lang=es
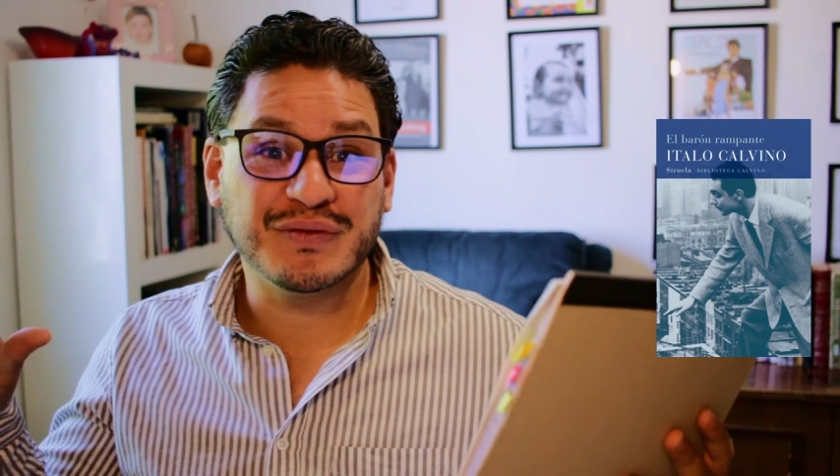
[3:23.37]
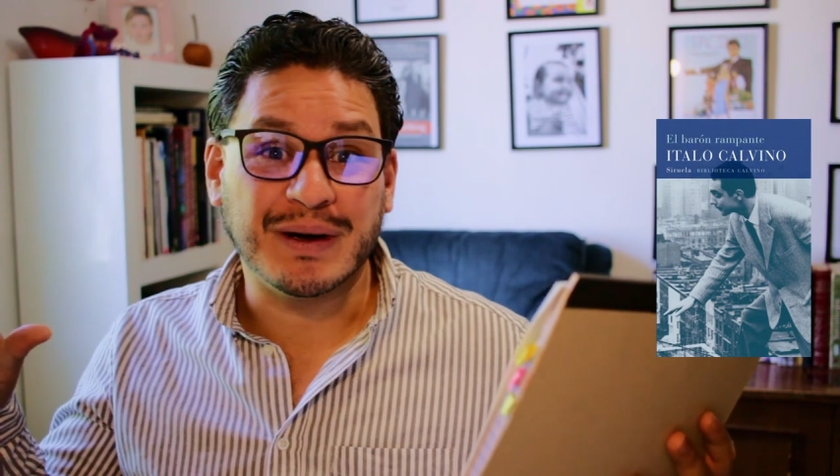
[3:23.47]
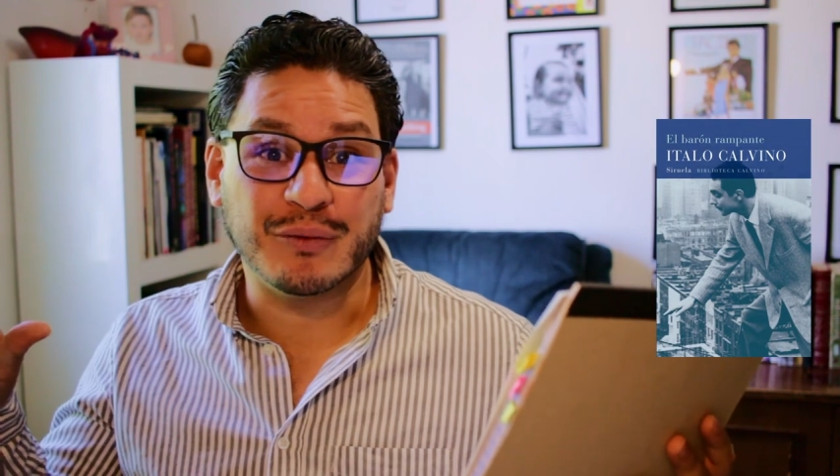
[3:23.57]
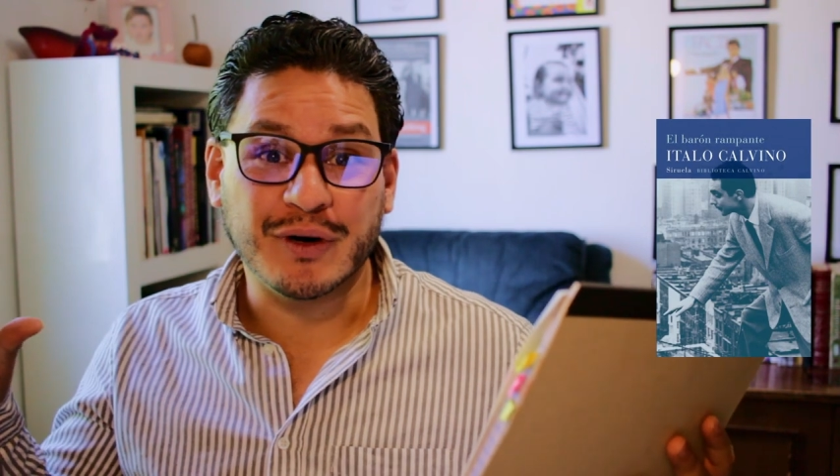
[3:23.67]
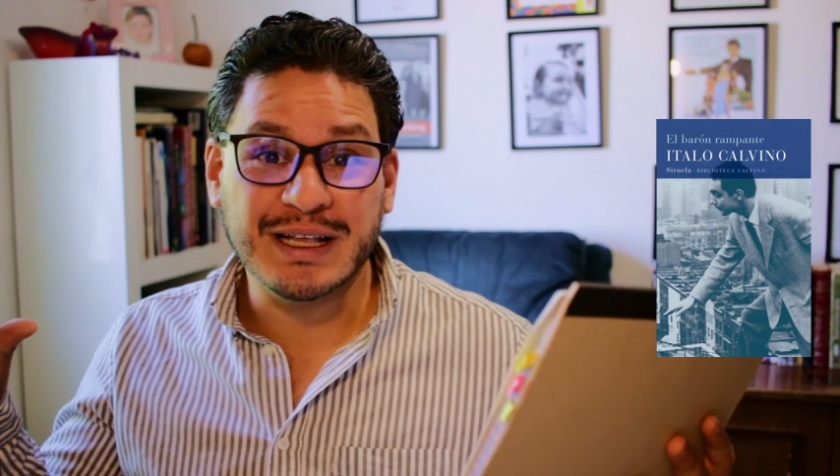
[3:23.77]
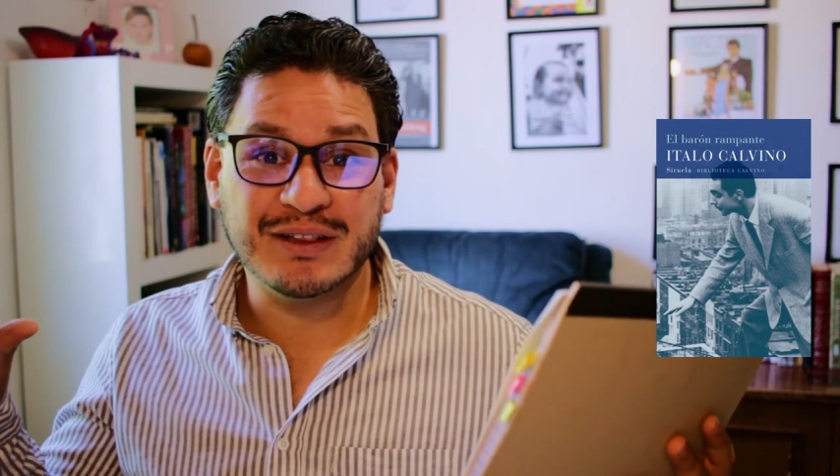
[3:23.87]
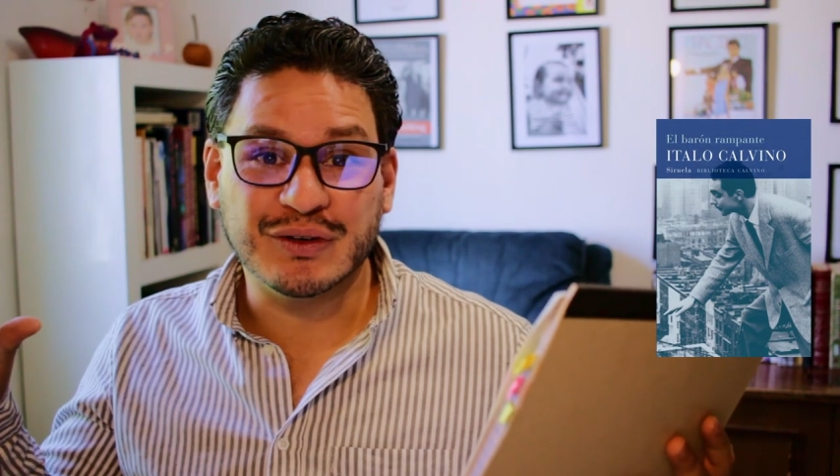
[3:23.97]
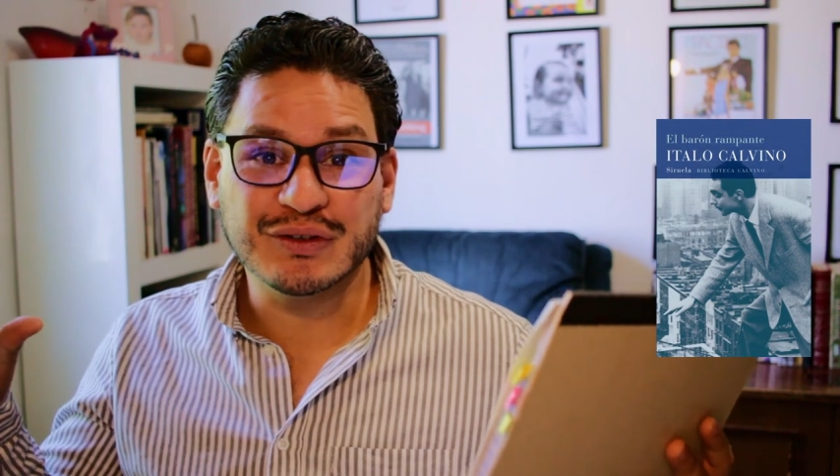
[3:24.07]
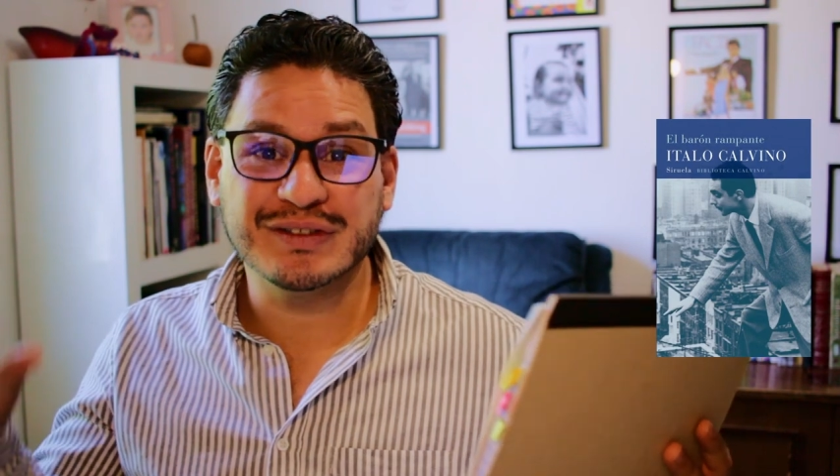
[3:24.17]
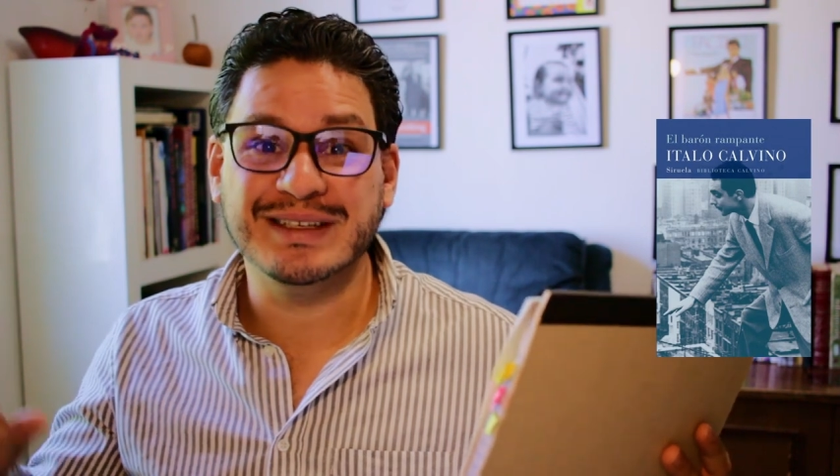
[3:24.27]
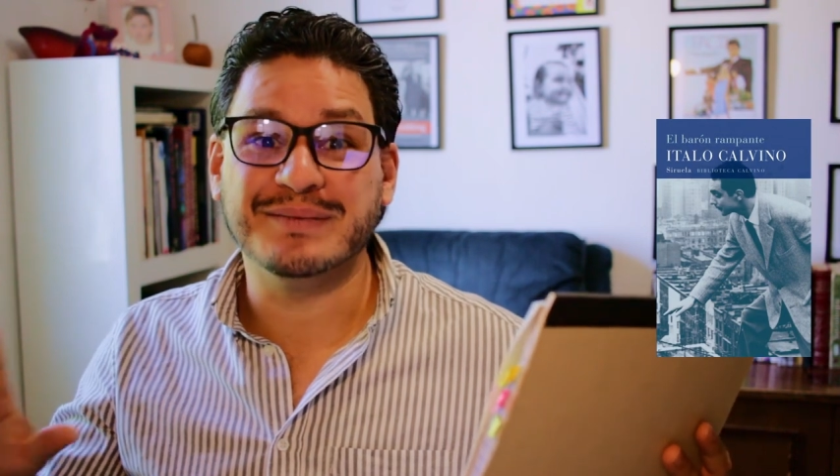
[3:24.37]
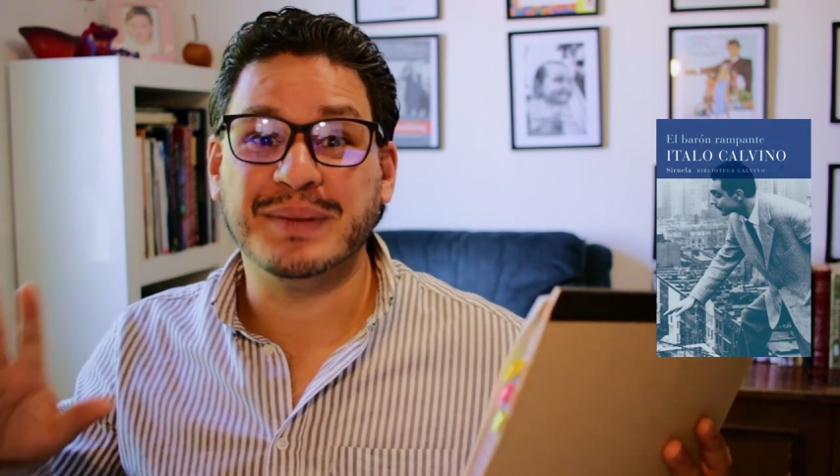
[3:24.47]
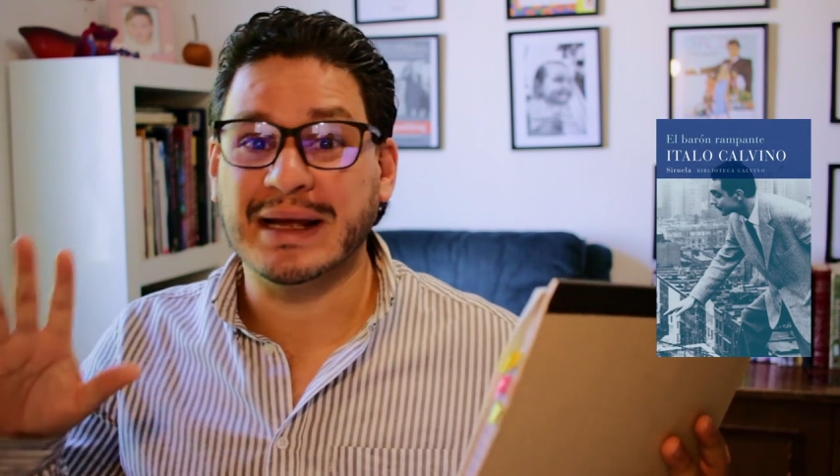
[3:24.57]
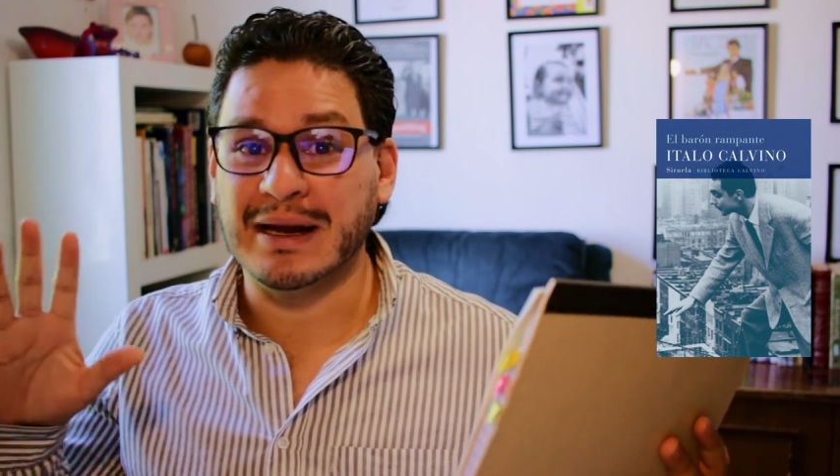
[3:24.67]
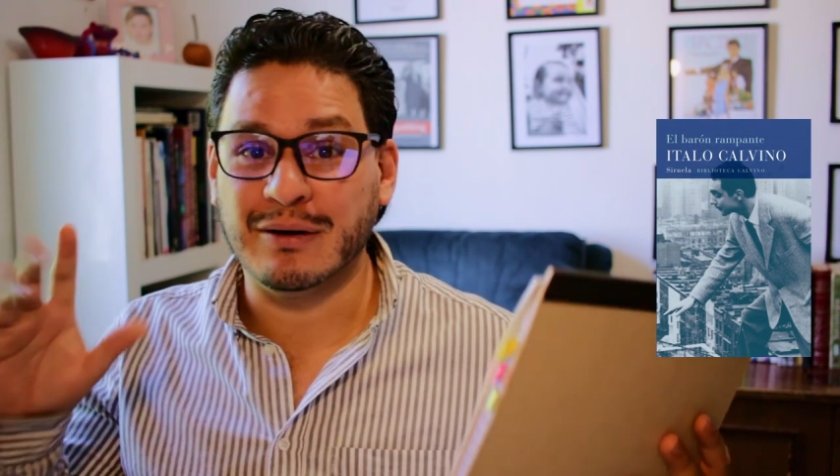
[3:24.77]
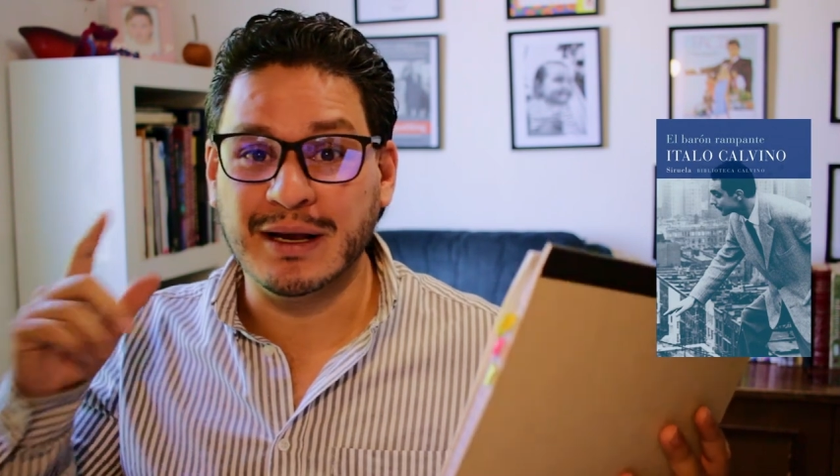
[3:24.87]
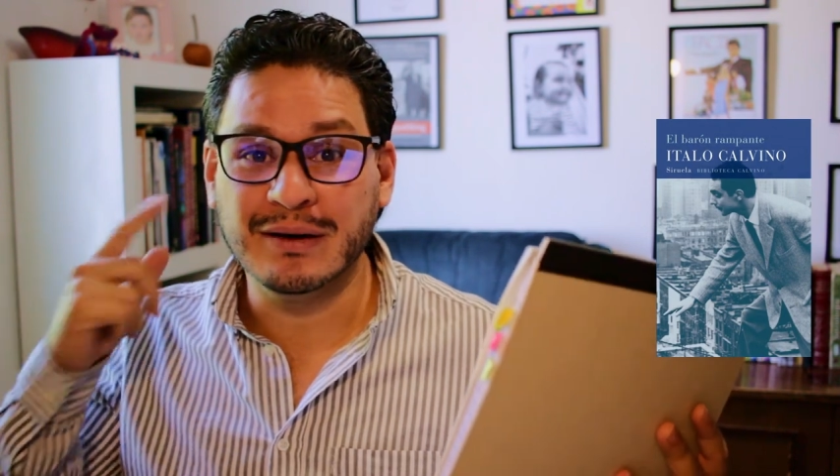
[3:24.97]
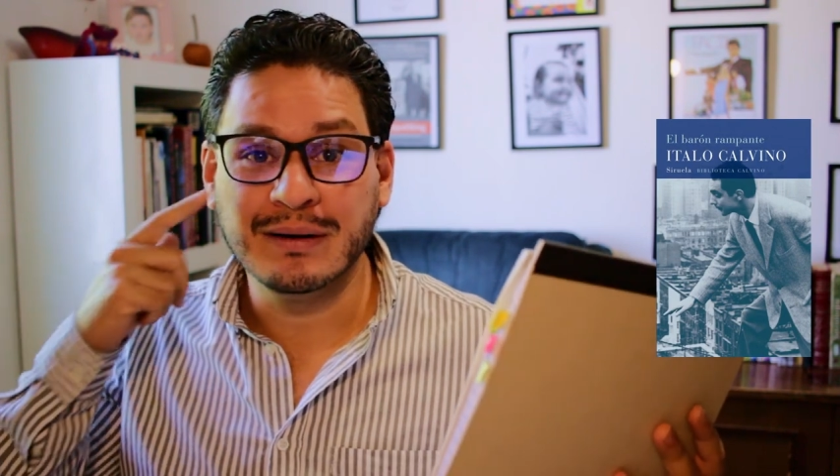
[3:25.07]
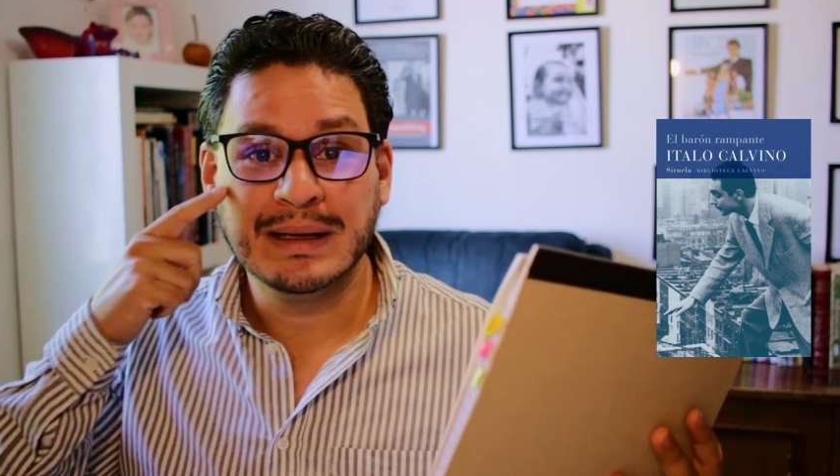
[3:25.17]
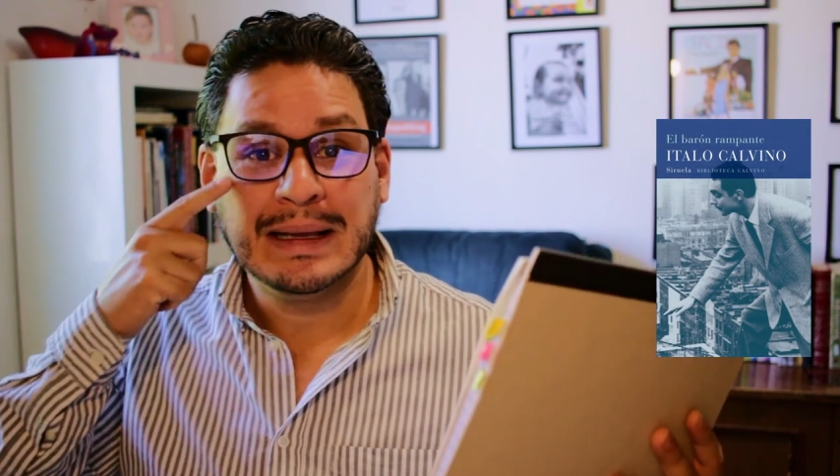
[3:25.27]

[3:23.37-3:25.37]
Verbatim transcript: favoritos, siempre que lo leo.